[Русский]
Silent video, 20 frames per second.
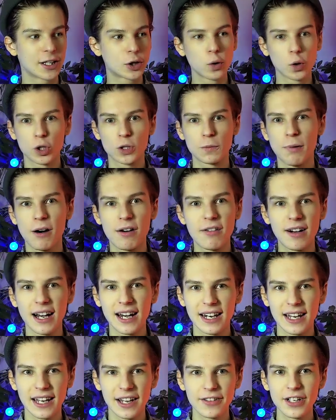тоже
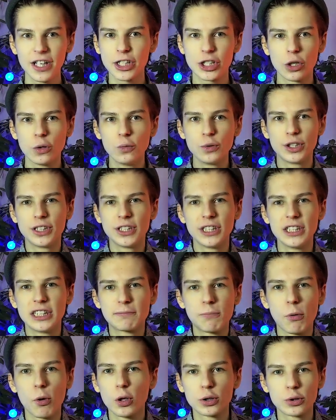повальная вещь, люди
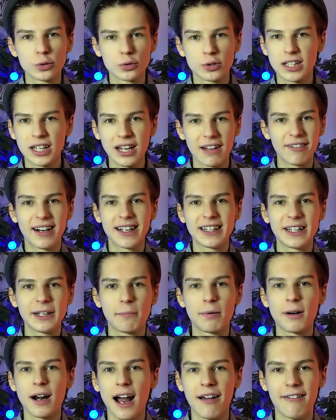используют слова
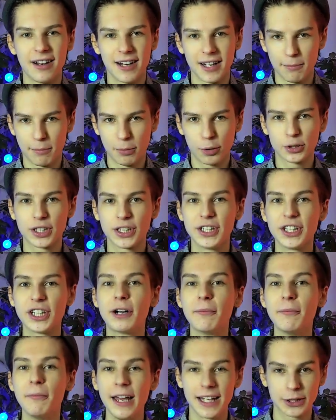неправильно, просто не
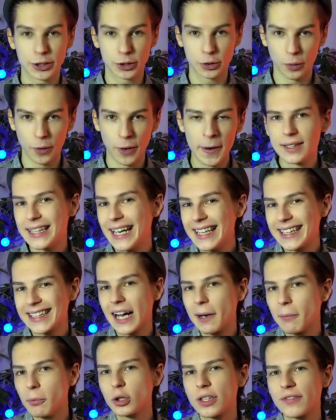к месту. На это
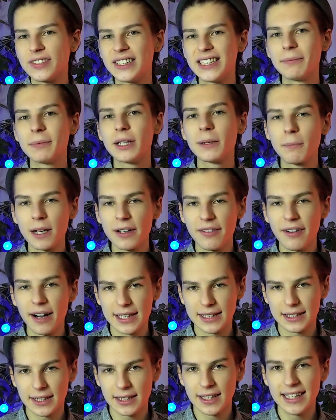как будто будто всем
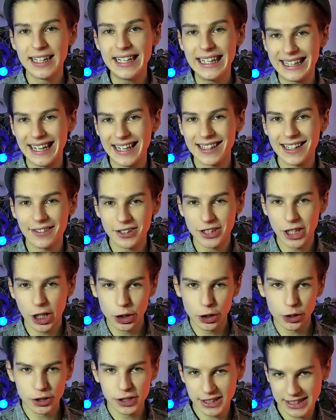наплевать. И когда вы
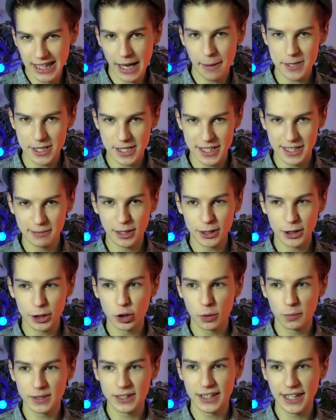начнете сами заниматься
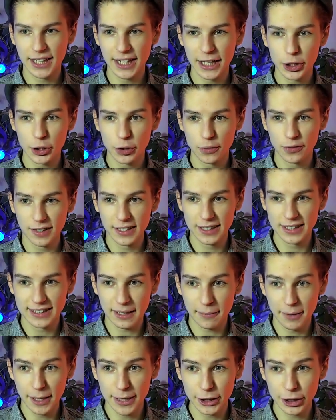собственной речью, вы
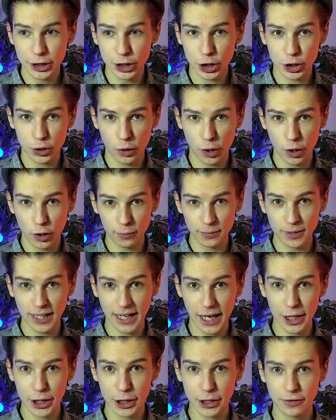заметите, что огромное
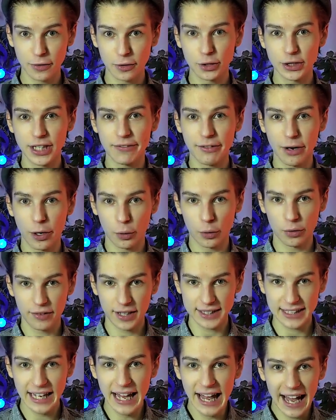количество людей вокруг
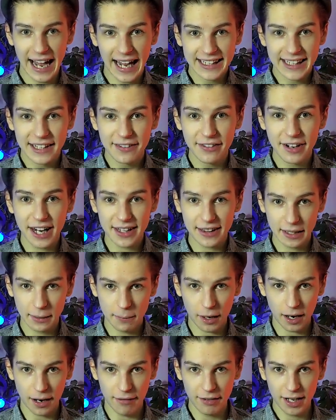вас, они говорят
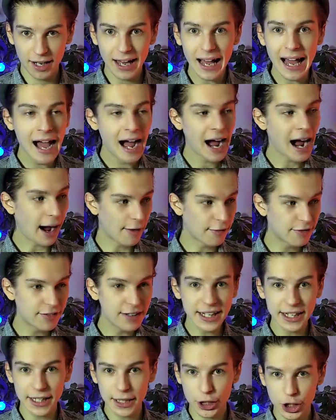неправильно, а
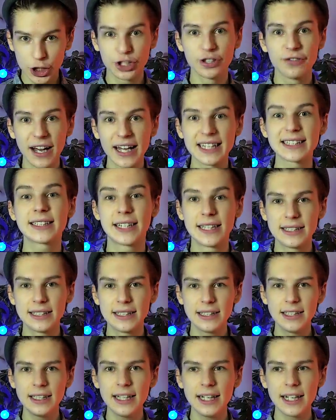вы, живя
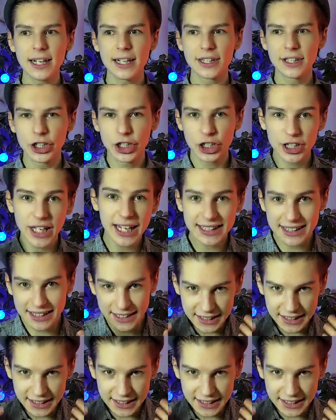среди них, начинаете